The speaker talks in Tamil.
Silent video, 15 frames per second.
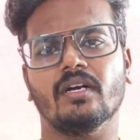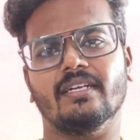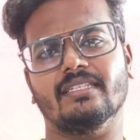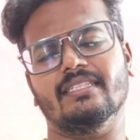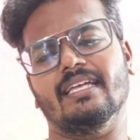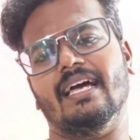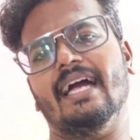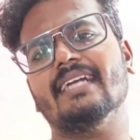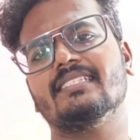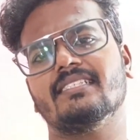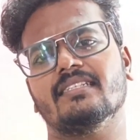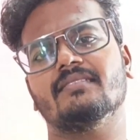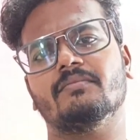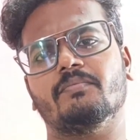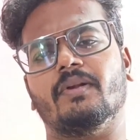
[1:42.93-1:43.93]
இந்த
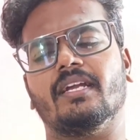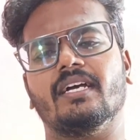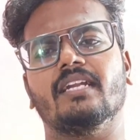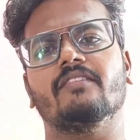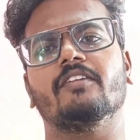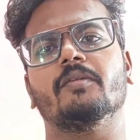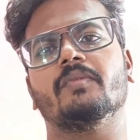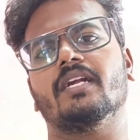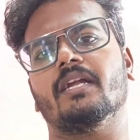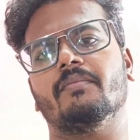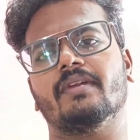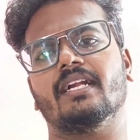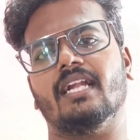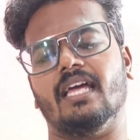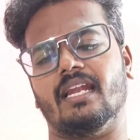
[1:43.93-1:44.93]
ஆக்ஷன் படங்களை விரும்புகிற
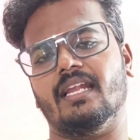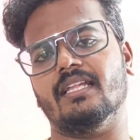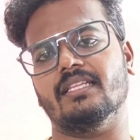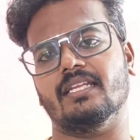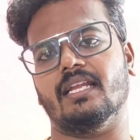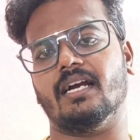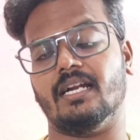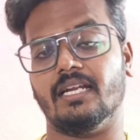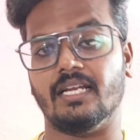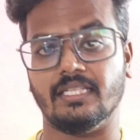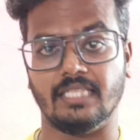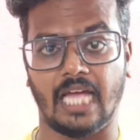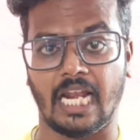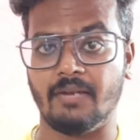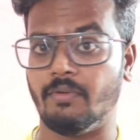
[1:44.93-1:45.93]
நபர்கள் யாருன்னா இருந்தீங்கன்னாக்கா நீங்கள்
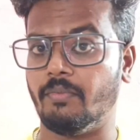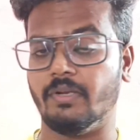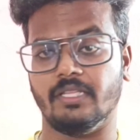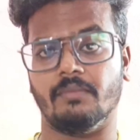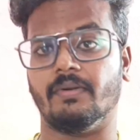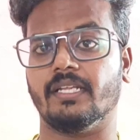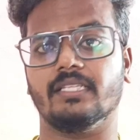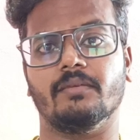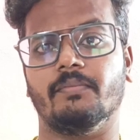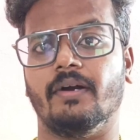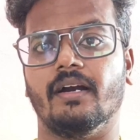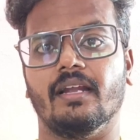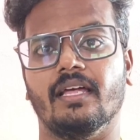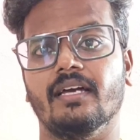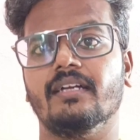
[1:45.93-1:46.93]
தாராளமாக போய் இந்த படத்தை
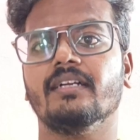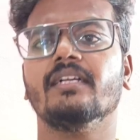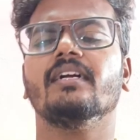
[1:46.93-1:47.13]
பார்க்கலாம்